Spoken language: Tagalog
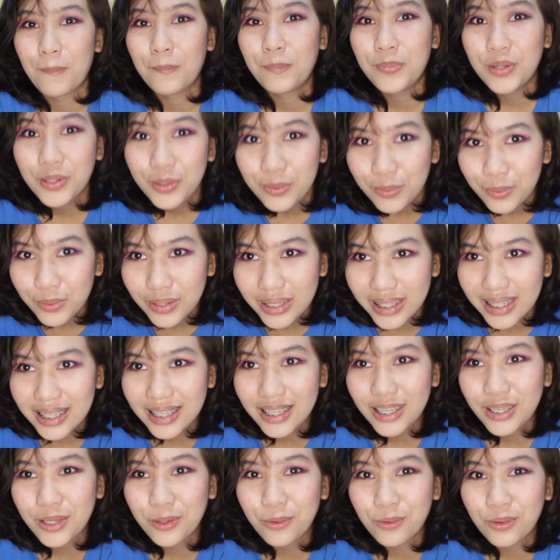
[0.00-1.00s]

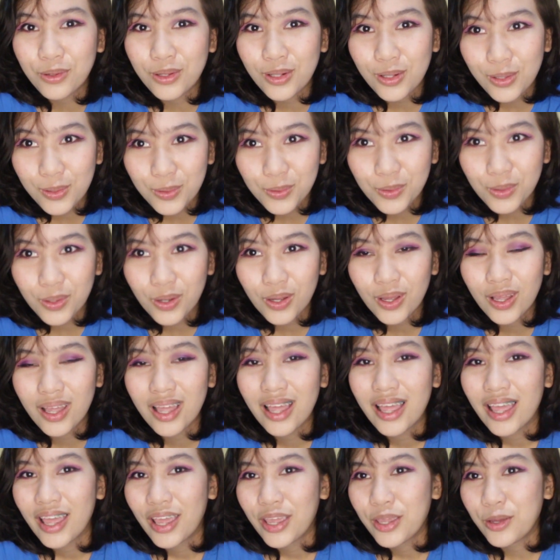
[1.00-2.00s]
beauty, yung look,
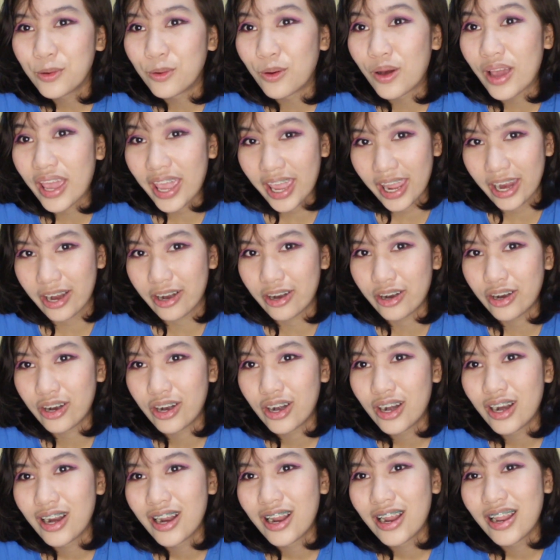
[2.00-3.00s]
yung hair
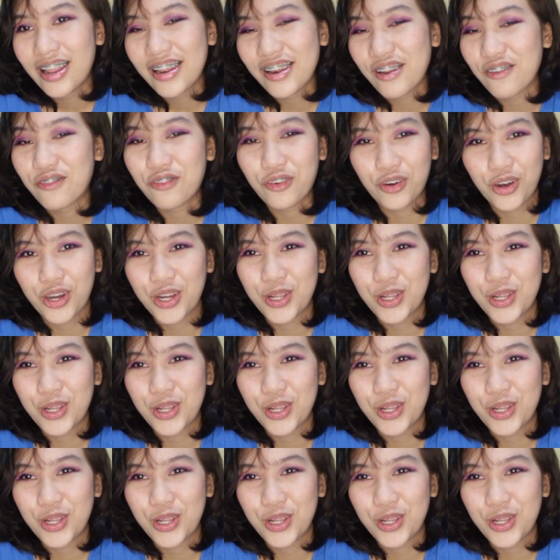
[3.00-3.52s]
na for